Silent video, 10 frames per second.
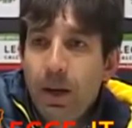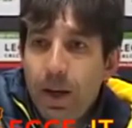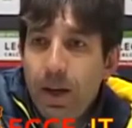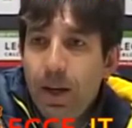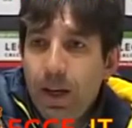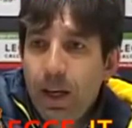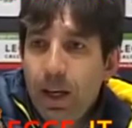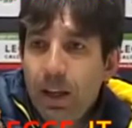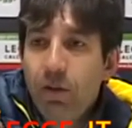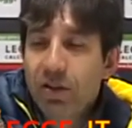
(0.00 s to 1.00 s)

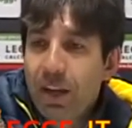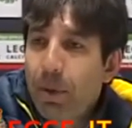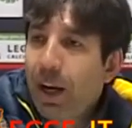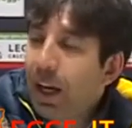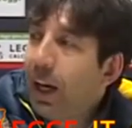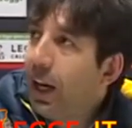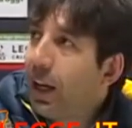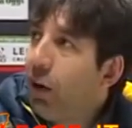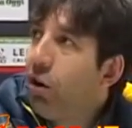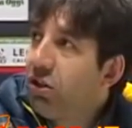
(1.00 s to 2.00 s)
e devono sapere che,
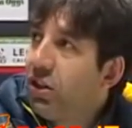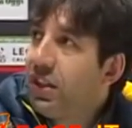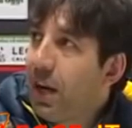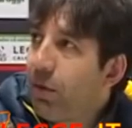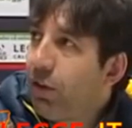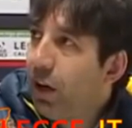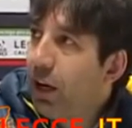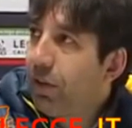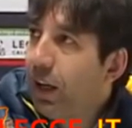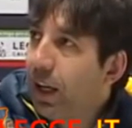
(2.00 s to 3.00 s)
che, noi ci siamo fino alla
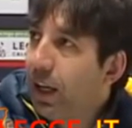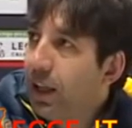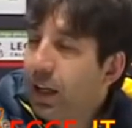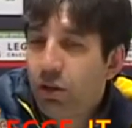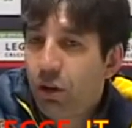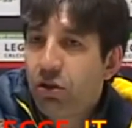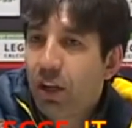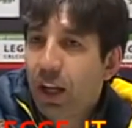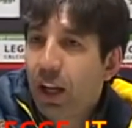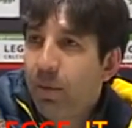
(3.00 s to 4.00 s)
fine e ce lo,
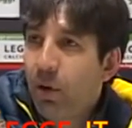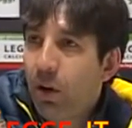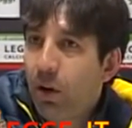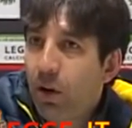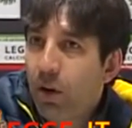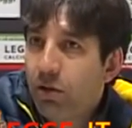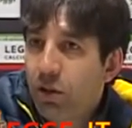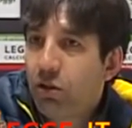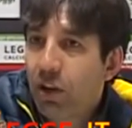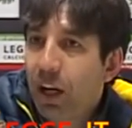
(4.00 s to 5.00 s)
giocheremo,
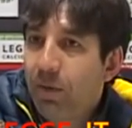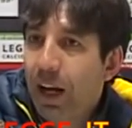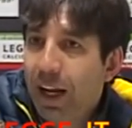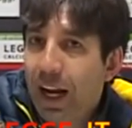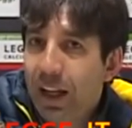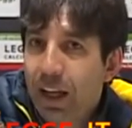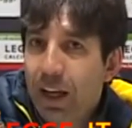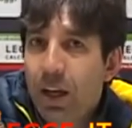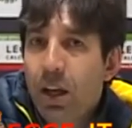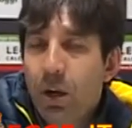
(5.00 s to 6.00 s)
ce lo giocheremo alla grande.
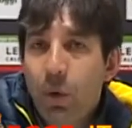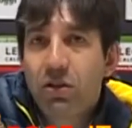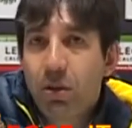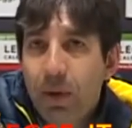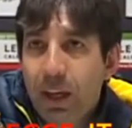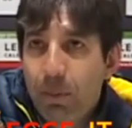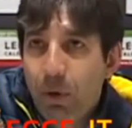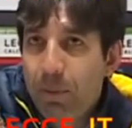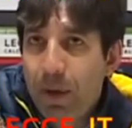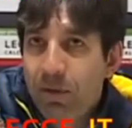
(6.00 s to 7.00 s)
Questo perché
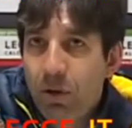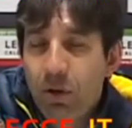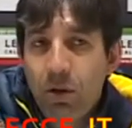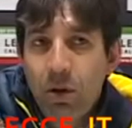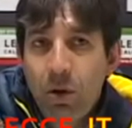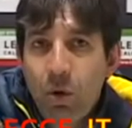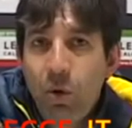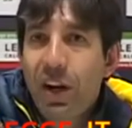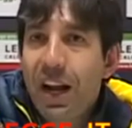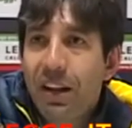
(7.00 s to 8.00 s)
poi abbiamo
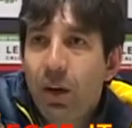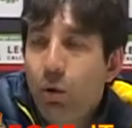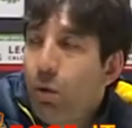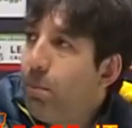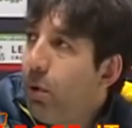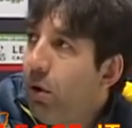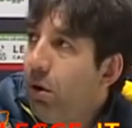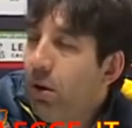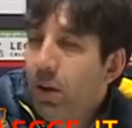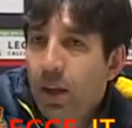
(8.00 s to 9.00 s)
un grande
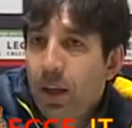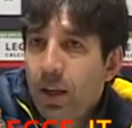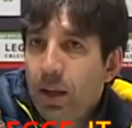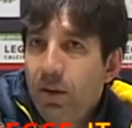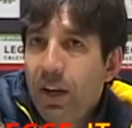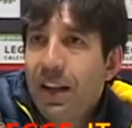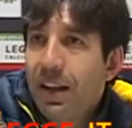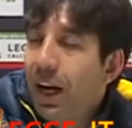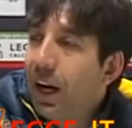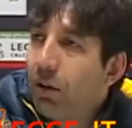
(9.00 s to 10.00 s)
gruppo, un grande
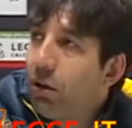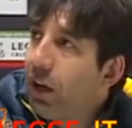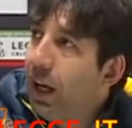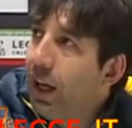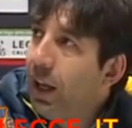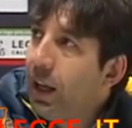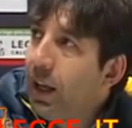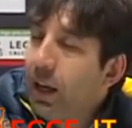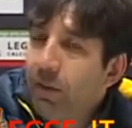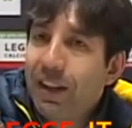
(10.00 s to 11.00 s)
allenatore,
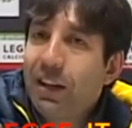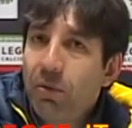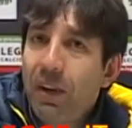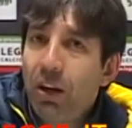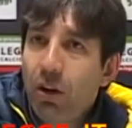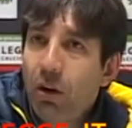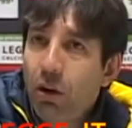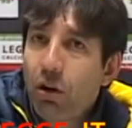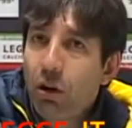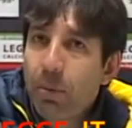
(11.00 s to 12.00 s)
va dato merito a
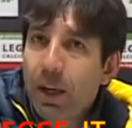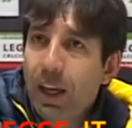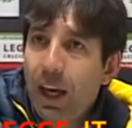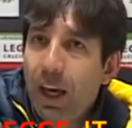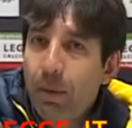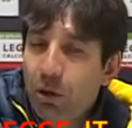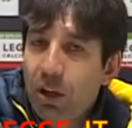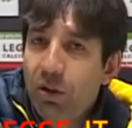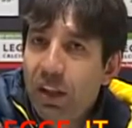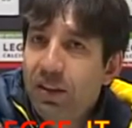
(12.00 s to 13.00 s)
loro perché i
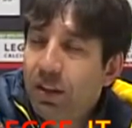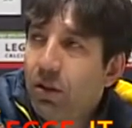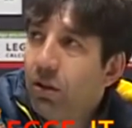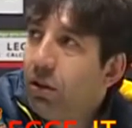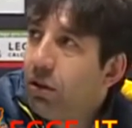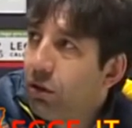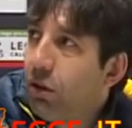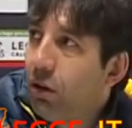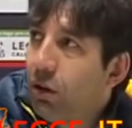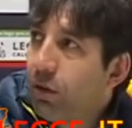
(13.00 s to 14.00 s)
protagonisti sono,
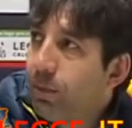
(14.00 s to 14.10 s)
sono loro.